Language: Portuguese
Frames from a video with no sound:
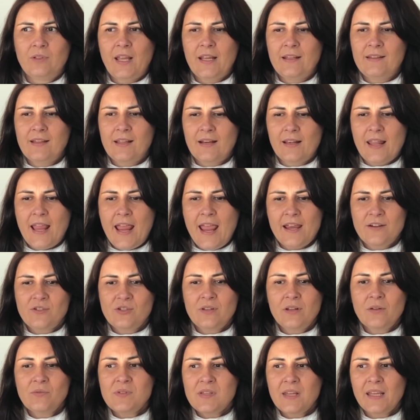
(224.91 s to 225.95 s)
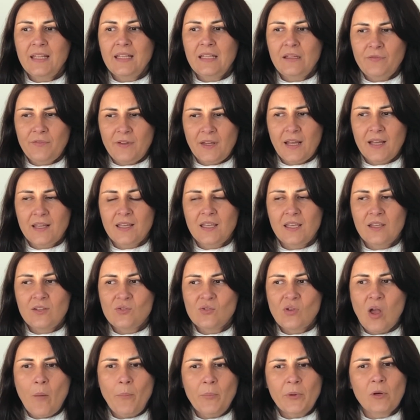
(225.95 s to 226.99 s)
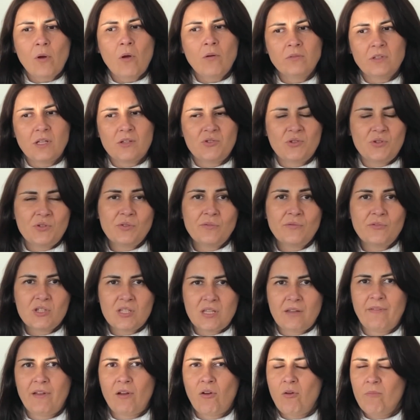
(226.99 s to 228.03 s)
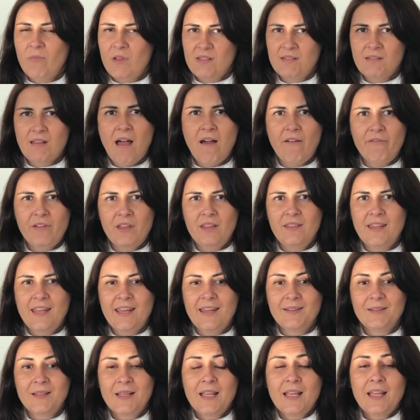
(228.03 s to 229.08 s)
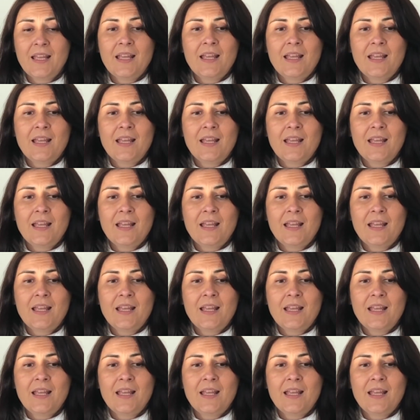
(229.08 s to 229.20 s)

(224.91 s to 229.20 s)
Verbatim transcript: na internet, não significa que só por conta disso você vai começar a vender